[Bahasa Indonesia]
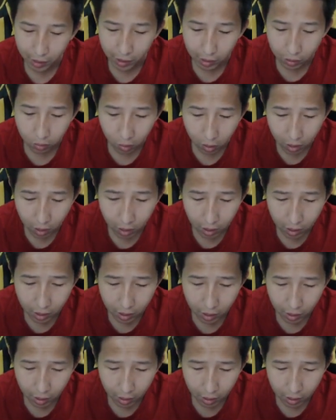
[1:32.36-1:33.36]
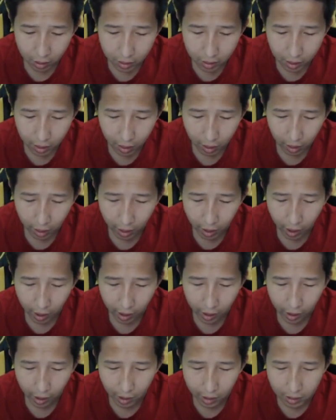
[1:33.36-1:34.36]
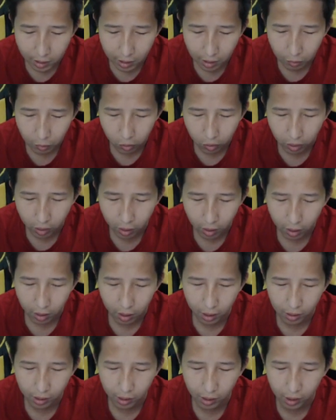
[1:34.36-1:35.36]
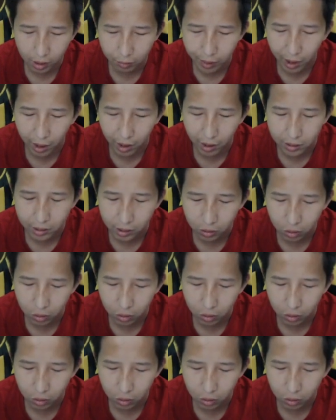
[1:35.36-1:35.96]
itu ada di sini nih, daerah-daerah sini pokoknya. Nanti kita bakal ke situ